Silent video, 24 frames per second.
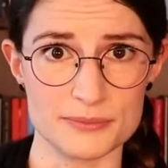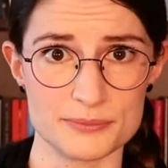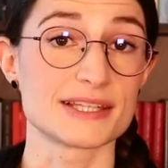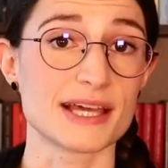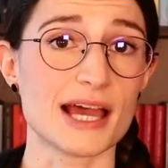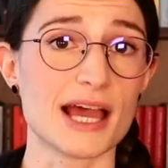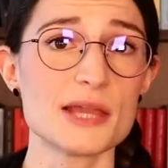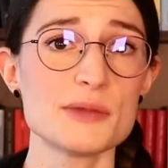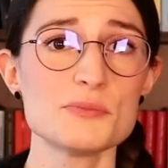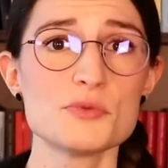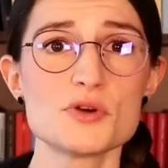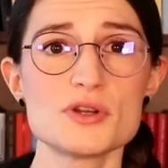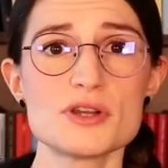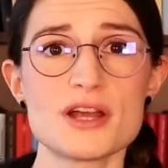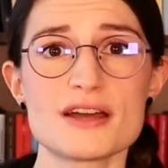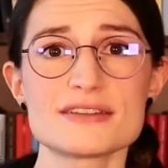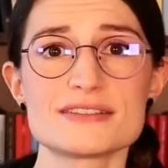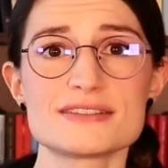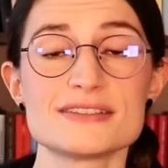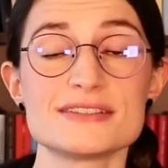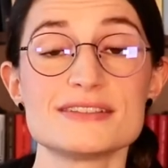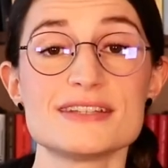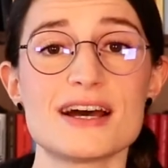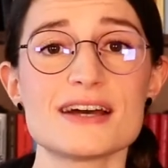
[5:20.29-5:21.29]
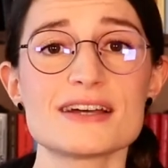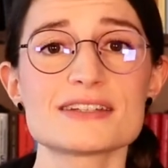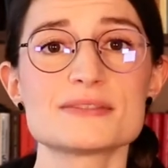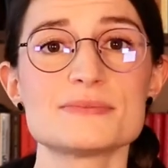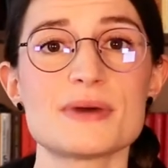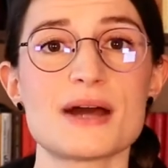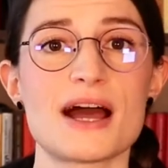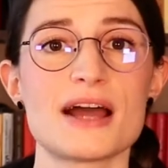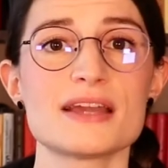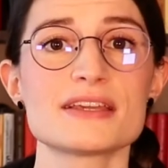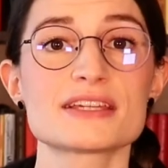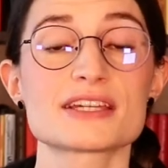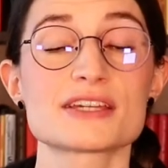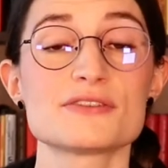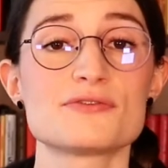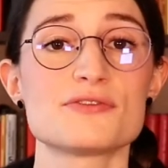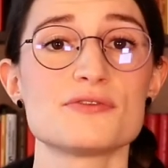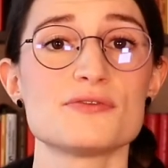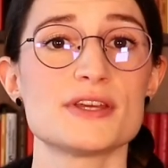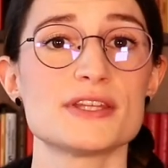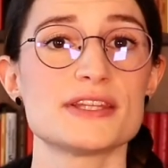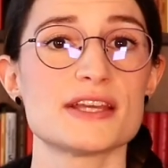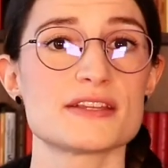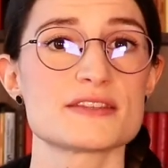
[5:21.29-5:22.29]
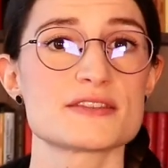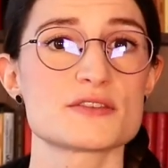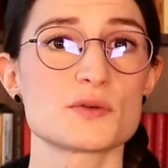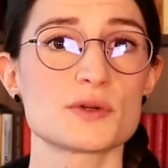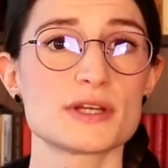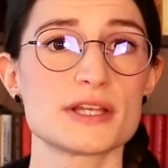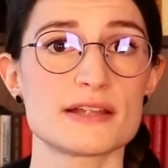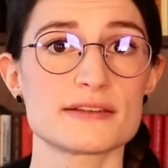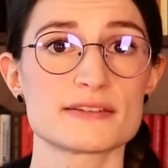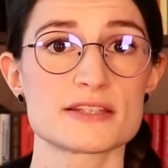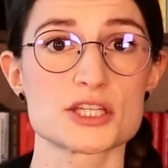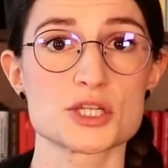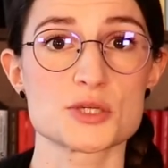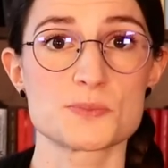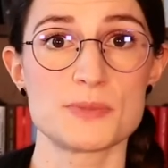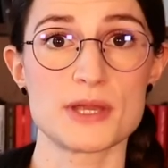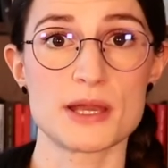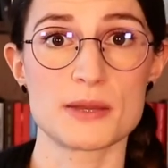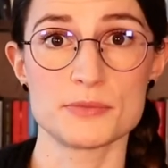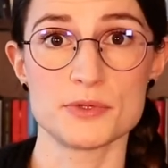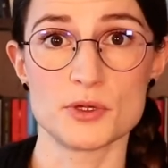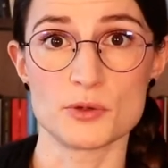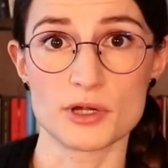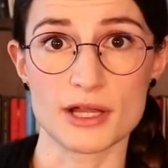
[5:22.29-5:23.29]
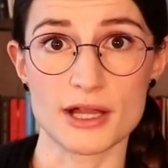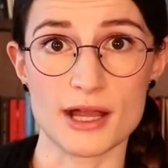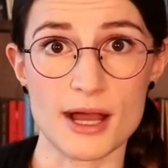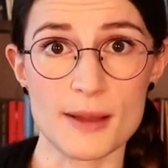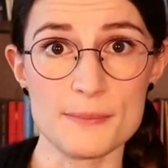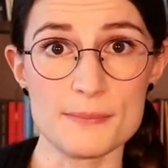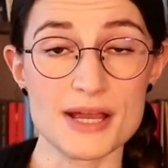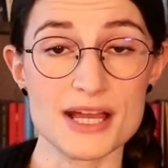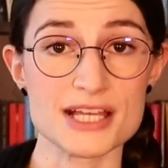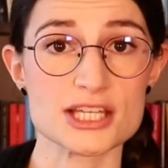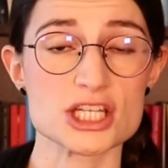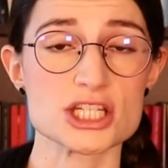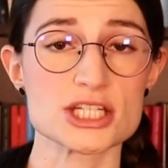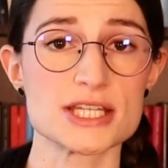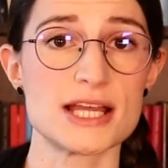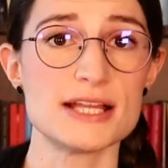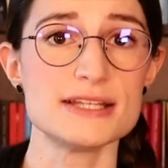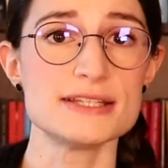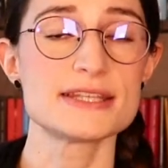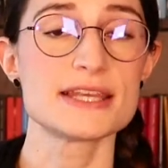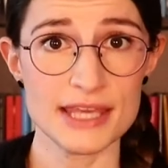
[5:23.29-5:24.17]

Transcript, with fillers: Drei Monate nach dem Eingriff wird ein sogenanntes Spermiogramm erstellt.